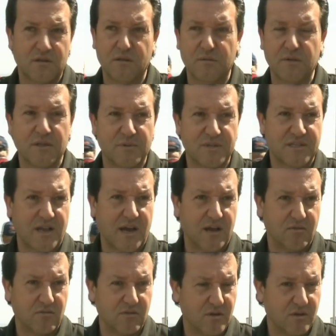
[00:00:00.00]
di, di
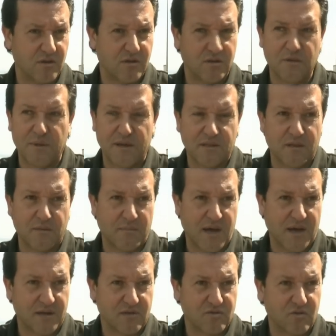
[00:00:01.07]
pescato, del
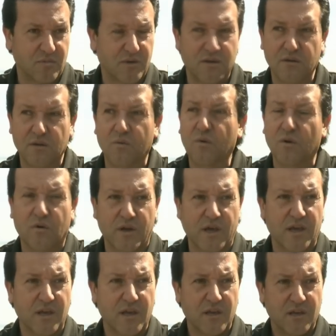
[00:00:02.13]
mare, insomma quello
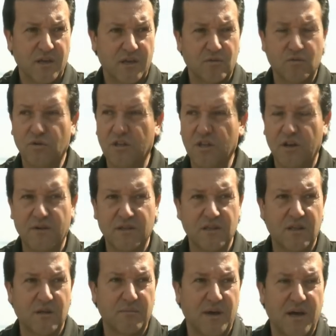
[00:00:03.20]
che tutti i derivati
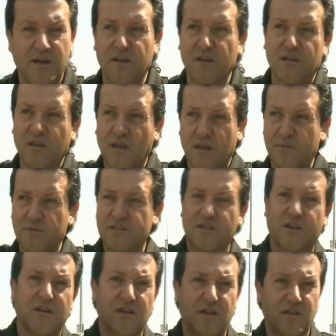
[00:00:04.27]
del mare, chi ha le pescherie,